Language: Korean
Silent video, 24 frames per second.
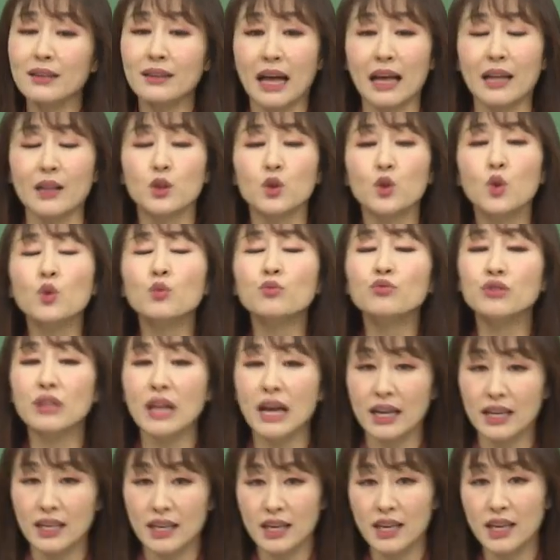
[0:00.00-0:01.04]
단독
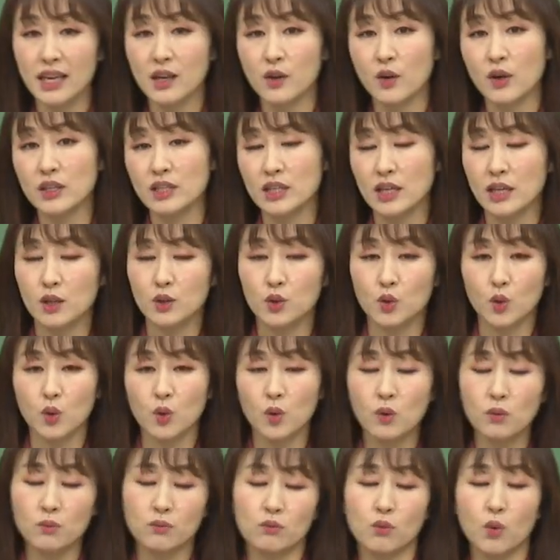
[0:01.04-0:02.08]
문항이 굉장히
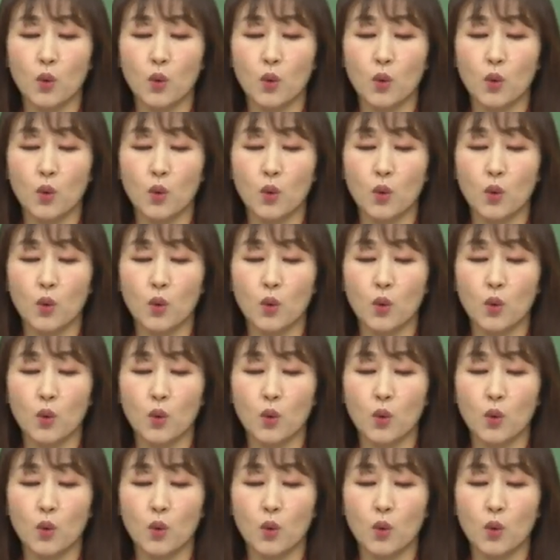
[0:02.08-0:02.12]
또 음,